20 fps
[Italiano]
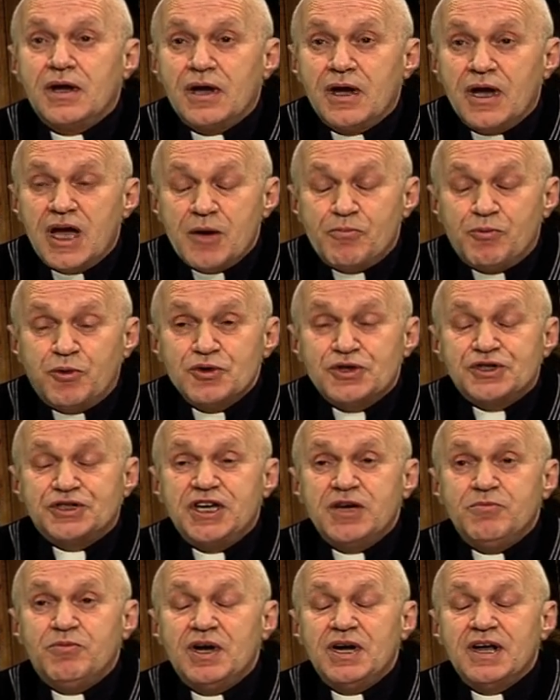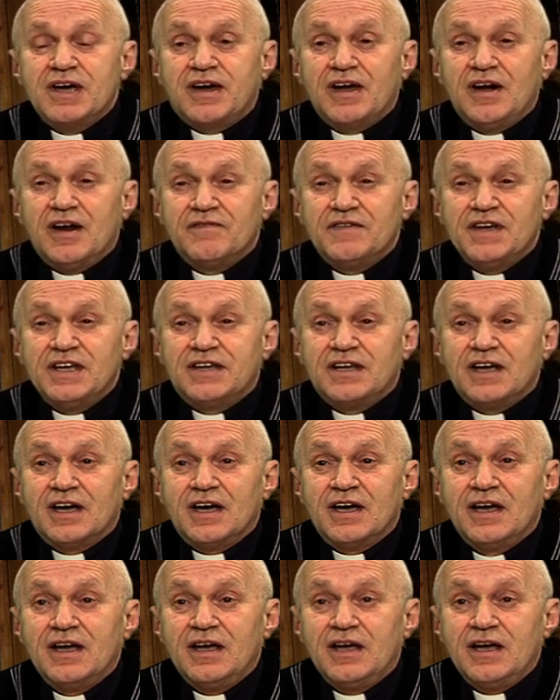È possibile che la
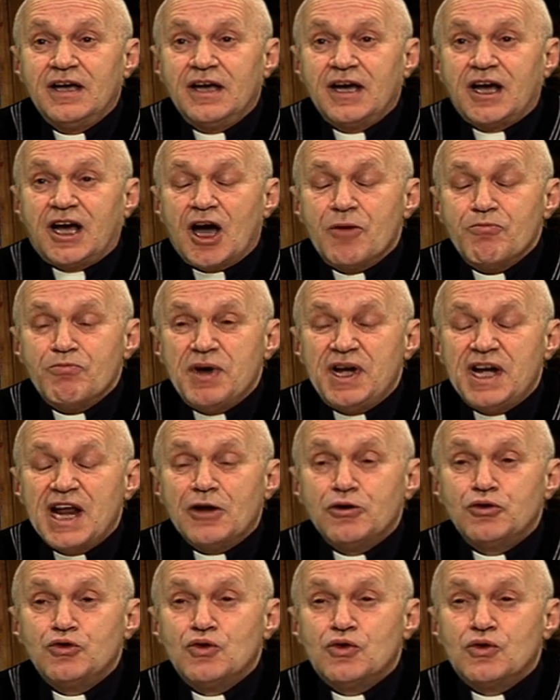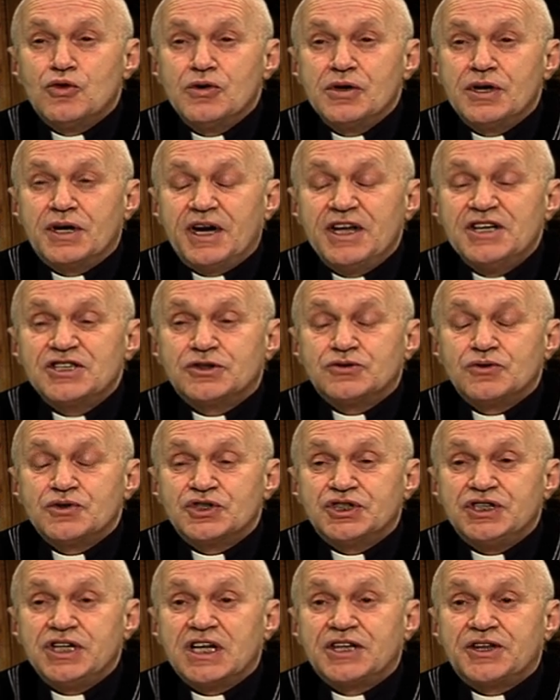vita camminando con Cristo
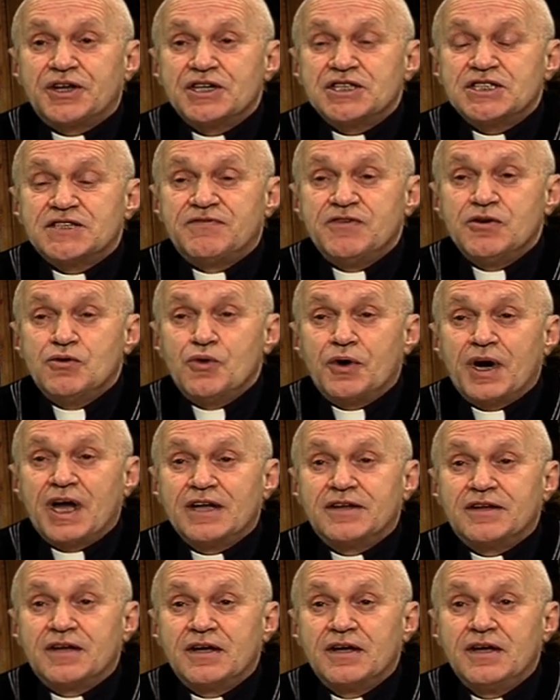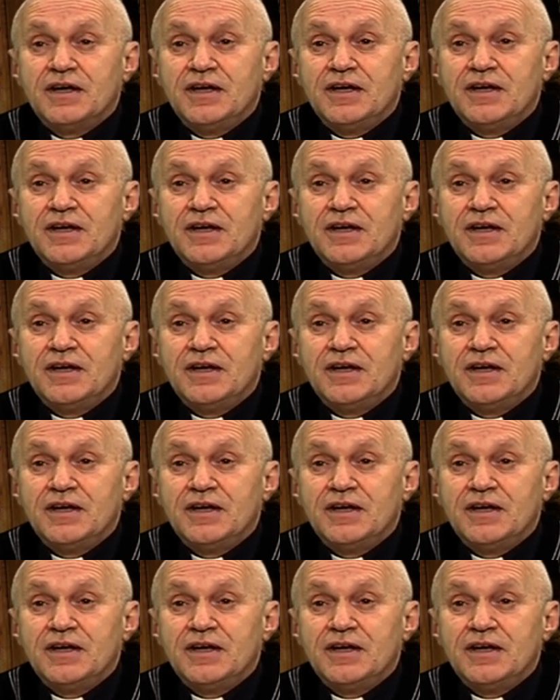sia trasfigurata,